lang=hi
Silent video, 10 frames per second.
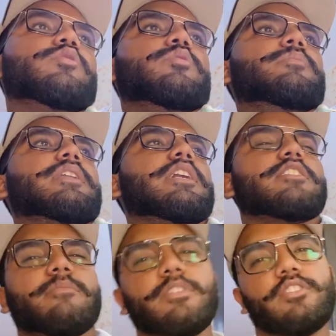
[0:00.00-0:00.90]
तो मेरे ख्याल
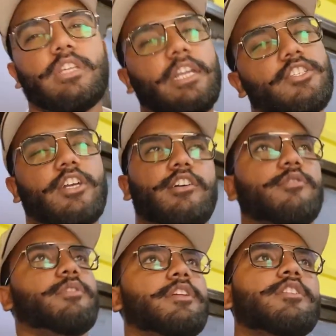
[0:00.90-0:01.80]
से कुछ साढ़े चार
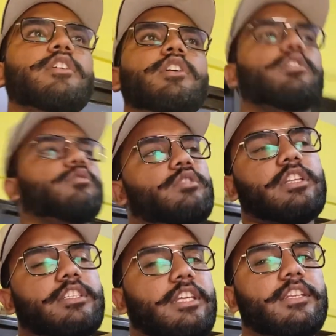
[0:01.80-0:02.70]
हो रहे हैं तो
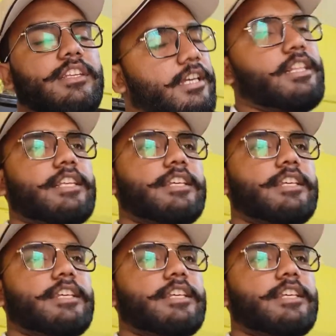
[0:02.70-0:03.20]
जल्दी से निकलते